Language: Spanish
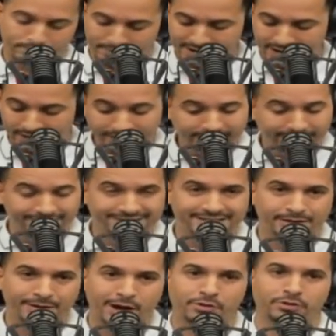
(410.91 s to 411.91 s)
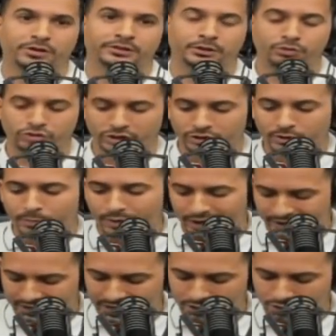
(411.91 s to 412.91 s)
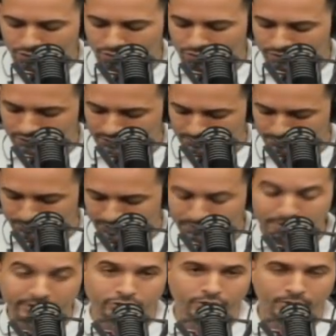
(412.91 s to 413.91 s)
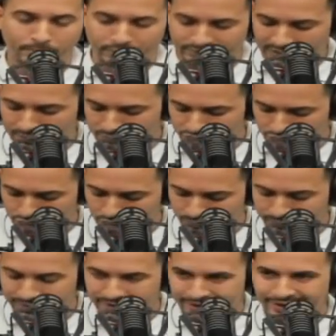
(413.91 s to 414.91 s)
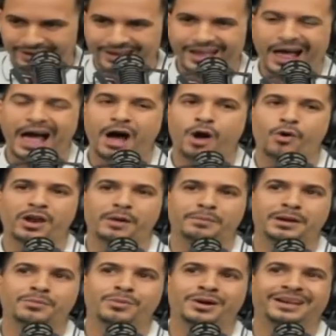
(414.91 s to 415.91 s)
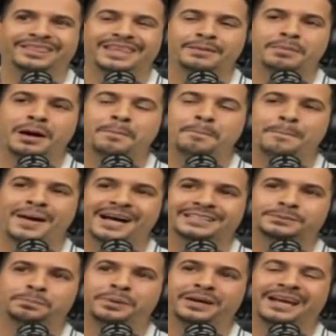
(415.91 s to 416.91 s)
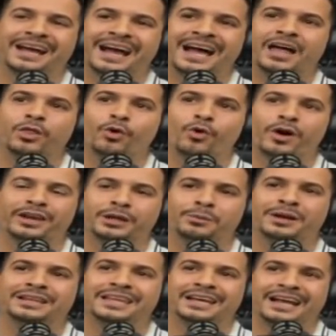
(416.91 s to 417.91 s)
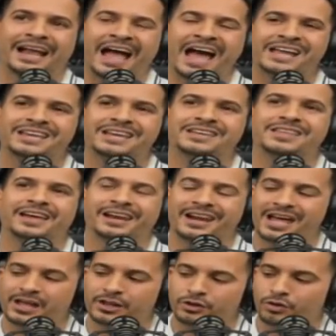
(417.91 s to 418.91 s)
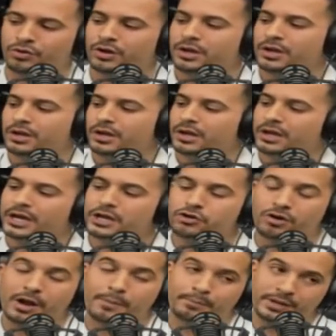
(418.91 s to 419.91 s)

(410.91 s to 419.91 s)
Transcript: para la gente del Cibao que nos está escuchando por la radio y el país viéndonos por televisión, ahora mismo el tema más pegado a nivel de calle y de radio yo la